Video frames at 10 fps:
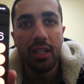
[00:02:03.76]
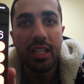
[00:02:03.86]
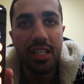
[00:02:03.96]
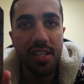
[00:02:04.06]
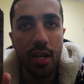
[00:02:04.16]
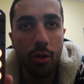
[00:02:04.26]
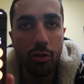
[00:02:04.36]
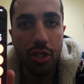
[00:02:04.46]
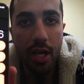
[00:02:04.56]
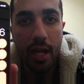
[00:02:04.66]
2 sene
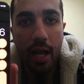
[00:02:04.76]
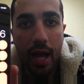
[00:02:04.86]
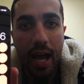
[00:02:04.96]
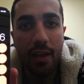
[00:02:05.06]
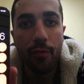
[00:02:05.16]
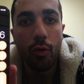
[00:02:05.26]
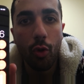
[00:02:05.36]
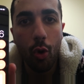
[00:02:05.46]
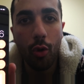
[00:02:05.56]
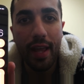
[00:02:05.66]
önce
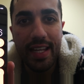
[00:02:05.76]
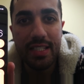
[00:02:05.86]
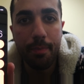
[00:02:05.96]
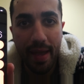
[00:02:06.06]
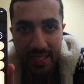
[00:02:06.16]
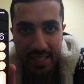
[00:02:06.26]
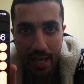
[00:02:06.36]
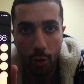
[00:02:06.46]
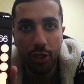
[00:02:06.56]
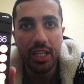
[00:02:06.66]
iPhone 10s
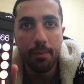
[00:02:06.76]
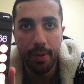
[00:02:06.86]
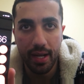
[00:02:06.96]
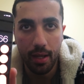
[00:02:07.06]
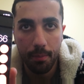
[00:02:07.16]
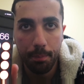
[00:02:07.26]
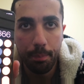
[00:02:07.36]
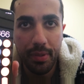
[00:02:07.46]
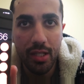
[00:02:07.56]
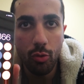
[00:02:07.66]
Max'e ödediğim para.
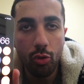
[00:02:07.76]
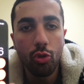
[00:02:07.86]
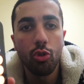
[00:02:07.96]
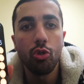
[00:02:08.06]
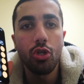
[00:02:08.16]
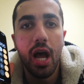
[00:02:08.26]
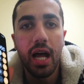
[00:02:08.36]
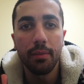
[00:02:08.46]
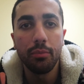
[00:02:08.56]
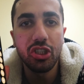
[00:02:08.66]

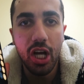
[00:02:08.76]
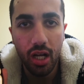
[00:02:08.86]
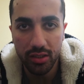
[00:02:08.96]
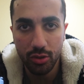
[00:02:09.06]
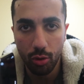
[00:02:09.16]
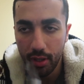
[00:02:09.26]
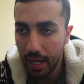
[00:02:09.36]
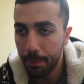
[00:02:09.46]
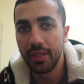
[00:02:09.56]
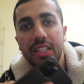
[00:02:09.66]
1366 dolar.
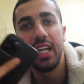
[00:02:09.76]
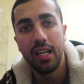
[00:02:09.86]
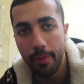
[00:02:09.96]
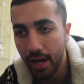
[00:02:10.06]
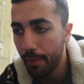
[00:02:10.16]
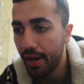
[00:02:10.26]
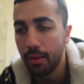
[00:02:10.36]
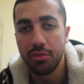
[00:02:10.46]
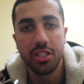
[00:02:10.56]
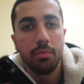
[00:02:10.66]
Apple Care ile beraber
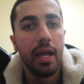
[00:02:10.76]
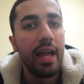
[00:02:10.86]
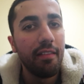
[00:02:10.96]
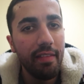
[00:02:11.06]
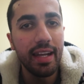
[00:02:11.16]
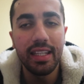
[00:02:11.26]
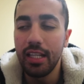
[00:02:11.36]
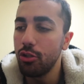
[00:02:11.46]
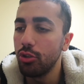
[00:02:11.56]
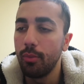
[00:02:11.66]
almıştım.
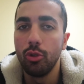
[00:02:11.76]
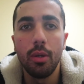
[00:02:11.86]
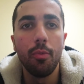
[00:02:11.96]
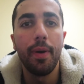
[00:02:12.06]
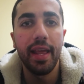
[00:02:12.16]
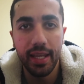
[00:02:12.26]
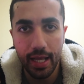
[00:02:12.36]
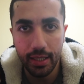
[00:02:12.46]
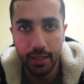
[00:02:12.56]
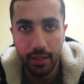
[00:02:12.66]
Vergiyle şunla bununla bu paraya
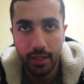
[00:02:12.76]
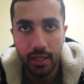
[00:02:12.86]
geldi.